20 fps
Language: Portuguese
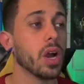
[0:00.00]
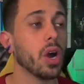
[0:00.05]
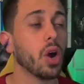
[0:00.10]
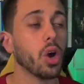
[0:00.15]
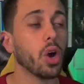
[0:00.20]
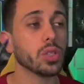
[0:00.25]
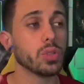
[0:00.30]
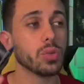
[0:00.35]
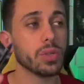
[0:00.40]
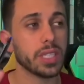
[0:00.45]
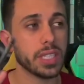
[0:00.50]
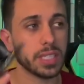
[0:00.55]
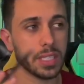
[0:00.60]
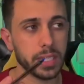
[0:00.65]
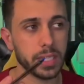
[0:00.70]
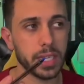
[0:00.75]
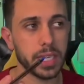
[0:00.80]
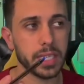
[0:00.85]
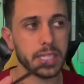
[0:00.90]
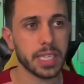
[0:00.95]
Ó, de
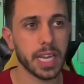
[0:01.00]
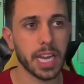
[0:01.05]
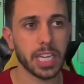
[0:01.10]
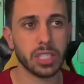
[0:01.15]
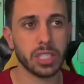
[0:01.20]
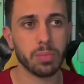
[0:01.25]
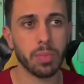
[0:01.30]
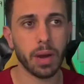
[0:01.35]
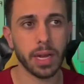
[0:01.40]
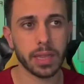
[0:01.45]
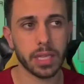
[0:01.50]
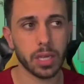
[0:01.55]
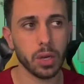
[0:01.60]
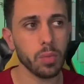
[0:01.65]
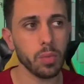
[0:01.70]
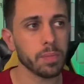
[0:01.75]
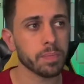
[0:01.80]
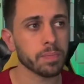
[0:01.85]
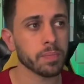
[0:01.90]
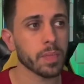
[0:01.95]
1,67
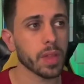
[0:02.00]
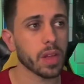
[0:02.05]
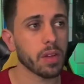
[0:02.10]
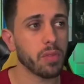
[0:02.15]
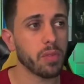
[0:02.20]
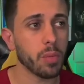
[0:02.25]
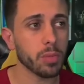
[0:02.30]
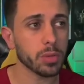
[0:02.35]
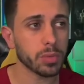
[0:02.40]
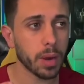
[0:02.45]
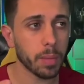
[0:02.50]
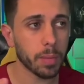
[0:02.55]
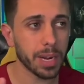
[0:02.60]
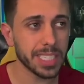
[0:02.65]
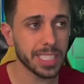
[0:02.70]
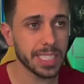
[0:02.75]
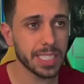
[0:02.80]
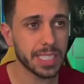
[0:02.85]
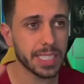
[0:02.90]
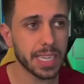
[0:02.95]
bateu. Fomos para
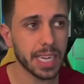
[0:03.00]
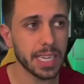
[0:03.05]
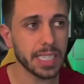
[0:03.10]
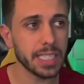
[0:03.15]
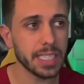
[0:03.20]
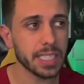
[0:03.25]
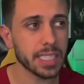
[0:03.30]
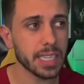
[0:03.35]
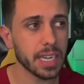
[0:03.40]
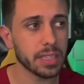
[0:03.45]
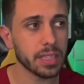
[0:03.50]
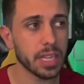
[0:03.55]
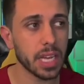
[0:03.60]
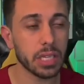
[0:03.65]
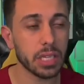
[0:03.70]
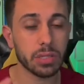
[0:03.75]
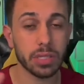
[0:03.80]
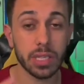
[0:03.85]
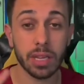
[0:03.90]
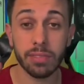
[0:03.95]
mais de 6
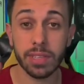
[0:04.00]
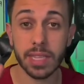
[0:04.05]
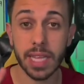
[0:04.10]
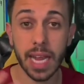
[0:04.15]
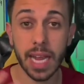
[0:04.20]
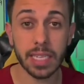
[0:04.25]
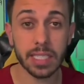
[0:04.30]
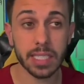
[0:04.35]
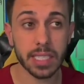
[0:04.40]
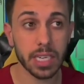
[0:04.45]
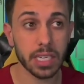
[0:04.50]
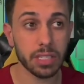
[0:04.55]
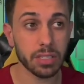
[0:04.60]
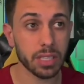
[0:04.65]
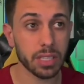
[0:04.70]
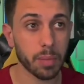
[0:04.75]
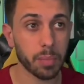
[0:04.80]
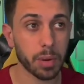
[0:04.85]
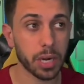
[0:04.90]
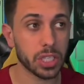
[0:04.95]
escanteios, teve 10 cantos
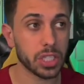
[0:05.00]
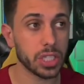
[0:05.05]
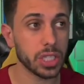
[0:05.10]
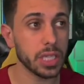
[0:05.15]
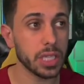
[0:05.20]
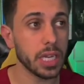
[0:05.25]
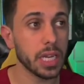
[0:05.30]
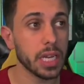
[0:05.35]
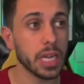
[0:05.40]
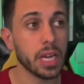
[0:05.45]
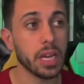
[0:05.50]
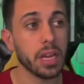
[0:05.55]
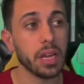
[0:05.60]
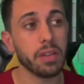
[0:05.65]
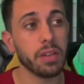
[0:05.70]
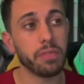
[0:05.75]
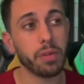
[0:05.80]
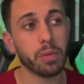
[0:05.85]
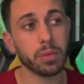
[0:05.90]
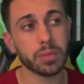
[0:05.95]
na partida
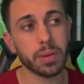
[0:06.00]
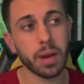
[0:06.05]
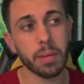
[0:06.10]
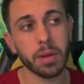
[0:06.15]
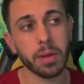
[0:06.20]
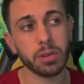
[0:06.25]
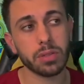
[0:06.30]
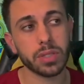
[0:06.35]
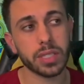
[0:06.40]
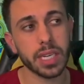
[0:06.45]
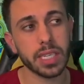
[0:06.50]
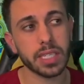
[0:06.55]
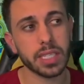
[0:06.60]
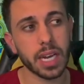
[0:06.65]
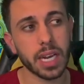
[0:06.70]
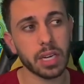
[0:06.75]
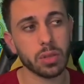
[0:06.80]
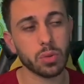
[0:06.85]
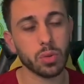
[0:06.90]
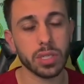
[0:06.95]
e fomos para menos 6
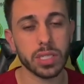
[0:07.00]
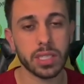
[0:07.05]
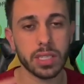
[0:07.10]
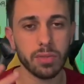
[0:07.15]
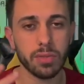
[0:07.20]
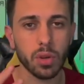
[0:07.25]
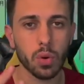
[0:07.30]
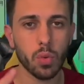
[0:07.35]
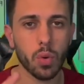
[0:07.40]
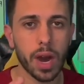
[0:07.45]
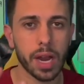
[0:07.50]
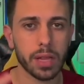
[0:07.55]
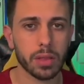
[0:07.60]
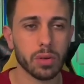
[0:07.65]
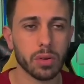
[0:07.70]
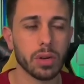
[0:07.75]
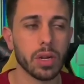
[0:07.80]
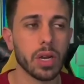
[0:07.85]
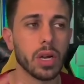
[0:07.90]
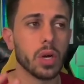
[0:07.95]
cartões, teve
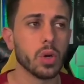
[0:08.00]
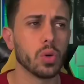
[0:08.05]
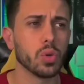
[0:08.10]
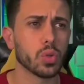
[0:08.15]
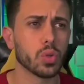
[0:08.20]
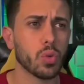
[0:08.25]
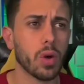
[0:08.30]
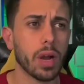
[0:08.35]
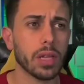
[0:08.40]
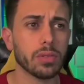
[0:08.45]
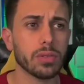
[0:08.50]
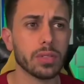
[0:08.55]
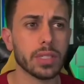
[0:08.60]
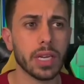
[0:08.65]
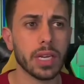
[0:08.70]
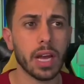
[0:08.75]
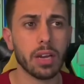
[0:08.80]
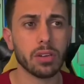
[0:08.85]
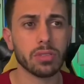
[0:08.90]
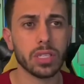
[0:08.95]
4. Os quatro
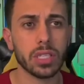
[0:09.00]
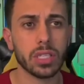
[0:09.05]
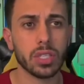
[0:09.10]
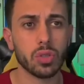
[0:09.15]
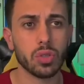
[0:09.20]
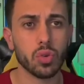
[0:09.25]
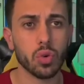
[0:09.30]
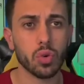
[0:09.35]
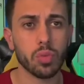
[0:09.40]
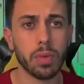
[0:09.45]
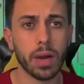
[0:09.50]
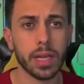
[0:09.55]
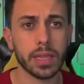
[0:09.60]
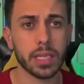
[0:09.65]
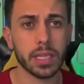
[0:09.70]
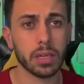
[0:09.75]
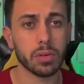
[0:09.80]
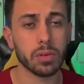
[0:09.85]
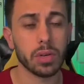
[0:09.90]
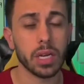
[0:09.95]
cenários desse jogo
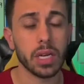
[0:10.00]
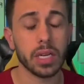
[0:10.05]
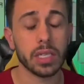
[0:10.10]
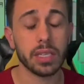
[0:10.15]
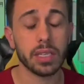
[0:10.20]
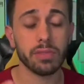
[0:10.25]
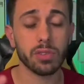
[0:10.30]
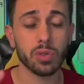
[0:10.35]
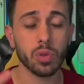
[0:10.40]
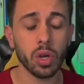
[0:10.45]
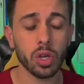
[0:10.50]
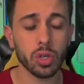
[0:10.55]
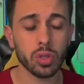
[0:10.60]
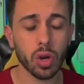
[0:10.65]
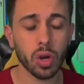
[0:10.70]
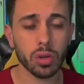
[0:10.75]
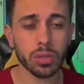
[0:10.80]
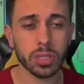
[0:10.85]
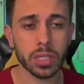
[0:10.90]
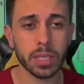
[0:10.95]
bateram. Teve dois
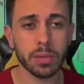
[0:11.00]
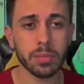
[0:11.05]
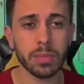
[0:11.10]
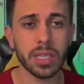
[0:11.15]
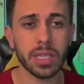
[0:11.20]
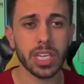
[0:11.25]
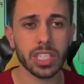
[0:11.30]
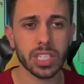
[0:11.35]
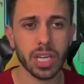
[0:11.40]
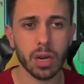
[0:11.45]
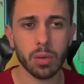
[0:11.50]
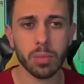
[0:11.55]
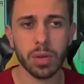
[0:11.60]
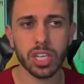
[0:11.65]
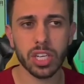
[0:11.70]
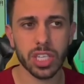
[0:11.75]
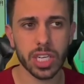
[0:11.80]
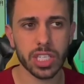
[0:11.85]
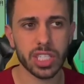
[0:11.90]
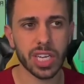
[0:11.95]
jogos que me deixaram meio
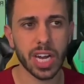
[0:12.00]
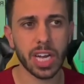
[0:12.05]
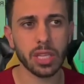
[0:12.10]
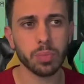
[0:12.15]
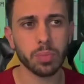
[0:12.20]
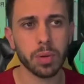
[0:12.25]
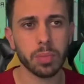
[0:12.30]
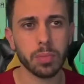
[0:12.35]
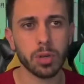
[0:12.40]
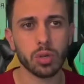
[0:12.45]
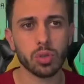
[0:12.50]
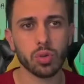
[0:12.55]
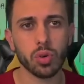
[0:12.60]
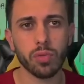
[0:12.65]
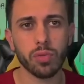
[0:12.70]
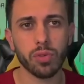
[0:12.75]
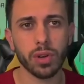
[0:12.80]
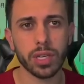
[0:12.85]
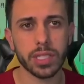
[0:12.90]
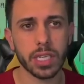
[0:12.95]
chateado. O primeiro
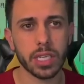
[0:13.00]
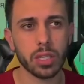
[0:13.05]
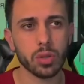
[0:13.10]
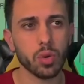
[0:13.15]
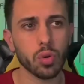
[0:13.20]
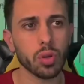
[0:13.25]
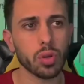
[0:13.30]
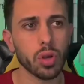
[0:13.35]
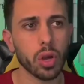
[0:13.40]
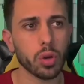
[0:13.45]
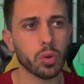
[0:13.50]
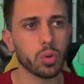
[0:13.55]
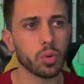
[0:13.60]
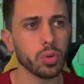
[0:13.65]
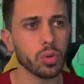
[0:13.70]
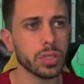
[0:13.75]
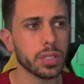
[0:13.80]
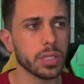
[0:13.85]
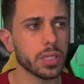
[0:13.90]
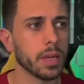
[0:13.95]
jogo foi esse aqui do Godoy
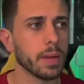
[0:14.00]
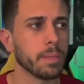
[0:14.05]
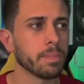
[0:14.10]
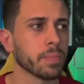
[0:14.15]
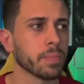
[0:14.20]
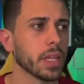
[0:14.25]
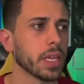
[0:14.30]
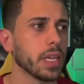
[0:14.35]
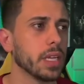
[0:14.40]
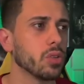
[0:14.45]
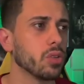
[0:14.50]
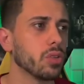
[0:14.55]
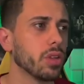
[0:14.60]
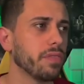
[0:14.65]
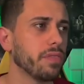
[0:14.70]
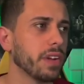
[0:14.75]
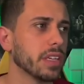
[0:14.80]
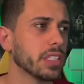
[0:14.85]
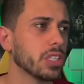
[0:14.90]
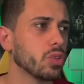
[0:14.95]
Cruz, e do
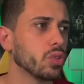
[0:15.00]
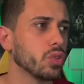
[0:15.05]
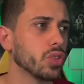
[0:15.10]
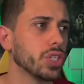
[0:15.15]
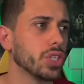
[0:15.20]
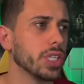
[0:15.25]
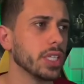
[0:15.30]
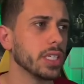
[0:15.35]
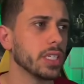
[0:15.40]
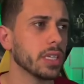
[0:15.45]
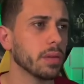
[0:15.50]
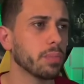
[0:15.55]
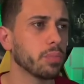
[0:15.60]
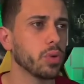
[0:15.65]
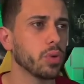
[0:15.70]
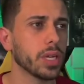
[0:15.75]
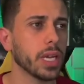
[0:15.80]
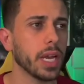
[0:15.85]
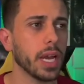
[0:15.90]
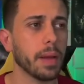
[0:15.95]
Defensa e Justiça,
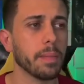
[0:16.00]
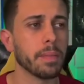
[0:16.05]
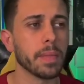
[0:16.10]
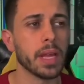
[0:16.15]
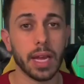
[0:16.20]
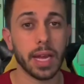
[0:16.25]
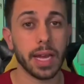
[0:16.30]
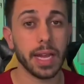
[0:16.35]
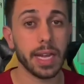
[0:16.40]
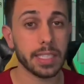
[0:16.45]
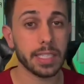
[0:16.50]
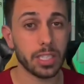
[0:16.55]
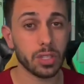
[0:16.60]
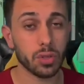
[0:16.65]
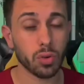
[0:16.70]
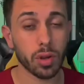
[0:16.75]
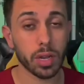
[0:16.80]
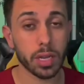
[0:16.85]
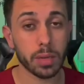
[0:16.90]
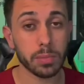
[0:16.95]
porque esse
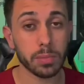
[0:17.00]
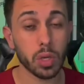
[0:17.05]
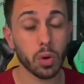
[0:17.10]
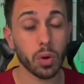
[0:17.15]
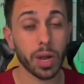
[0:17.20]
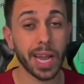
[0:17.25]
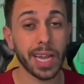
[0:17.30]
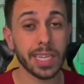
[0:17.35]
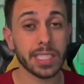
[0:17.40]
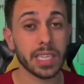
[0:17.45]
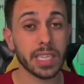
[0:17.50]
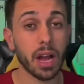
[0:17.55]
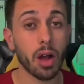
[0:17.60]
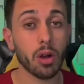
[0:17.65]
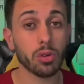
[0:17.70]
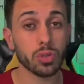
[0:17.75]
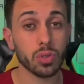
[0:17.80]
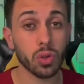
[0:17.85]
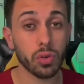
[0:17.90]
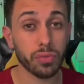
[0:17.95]
jogo aqui me deu red
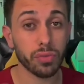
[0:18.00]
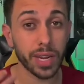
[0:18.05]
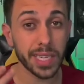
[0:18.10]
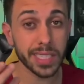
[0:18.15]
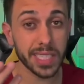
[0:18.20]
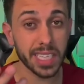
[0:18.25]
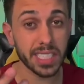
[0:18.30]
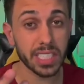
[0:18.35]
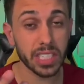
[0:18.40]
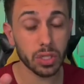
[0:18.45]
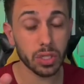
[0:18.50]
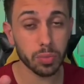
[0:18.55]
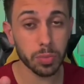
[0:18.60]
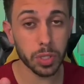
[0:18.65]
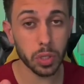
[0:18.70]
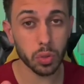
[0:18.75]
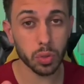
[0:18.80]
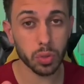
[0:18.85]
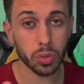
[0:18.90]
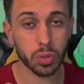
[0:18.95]
aos 95
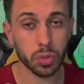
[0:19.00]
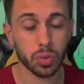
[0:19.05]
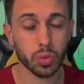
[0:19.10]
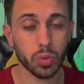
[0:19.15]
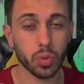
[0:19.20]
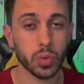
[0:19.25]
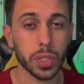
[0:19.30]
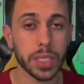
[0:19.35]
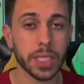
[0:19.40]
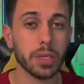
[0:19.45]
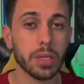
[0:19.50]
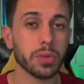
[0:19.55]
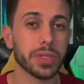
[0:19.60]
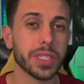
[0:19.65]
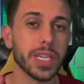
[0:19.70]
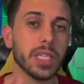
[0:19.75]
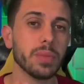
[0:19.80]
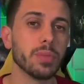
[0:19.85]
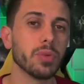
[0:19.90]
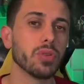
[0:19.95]
minutos. O juiz deu
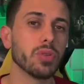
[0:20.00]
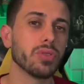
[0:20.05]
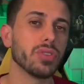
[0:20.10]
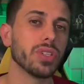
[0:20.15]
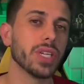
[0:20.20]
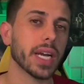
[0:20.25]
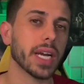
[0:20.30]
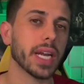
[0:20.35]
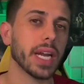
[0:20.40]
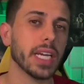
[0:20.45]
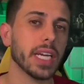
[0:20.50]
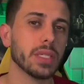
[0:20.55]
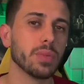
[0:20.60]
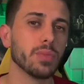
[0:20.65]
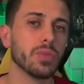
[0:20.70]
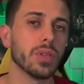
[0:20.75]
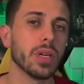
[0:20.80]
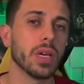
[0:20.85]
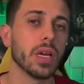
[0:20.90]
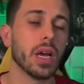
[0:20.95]
6 minutos de
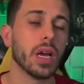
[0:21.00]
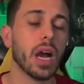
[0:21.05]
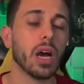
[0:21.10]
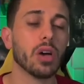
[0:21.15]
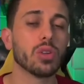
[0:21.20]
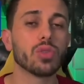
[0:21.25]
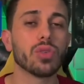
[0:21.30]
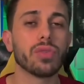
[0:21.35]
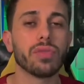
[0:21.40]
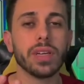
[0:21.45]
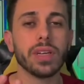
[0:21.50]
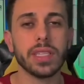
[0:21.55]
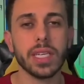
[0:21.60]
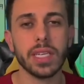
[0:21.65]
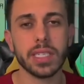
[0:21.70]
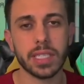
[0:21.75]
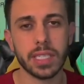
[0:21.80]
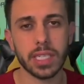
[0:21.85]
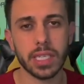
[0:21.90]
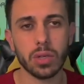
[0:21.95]
acréscimo, aos
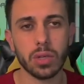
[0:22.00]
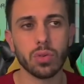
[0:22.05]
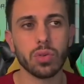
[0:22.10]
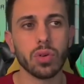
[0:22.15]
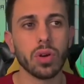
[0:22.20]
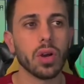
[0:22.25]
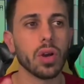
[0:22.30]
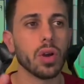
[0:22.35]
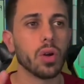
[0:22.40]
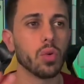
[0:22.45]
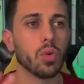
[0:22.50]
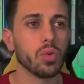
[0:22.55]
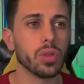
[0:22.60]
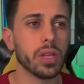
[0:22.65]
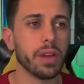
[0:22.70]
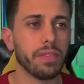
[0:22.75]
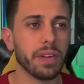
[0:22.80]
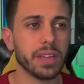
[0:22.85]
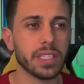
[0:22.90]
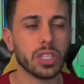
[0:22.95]
95 o
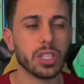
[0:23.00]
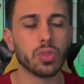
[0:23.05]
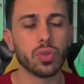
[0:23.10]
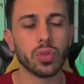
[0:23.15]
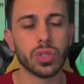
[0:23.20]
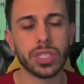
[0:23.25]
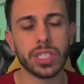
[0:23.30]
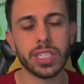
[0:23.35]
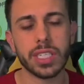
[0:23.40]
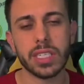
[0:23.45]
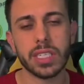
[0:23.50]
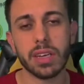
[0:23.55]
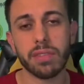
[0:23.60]
Defensa e Justiça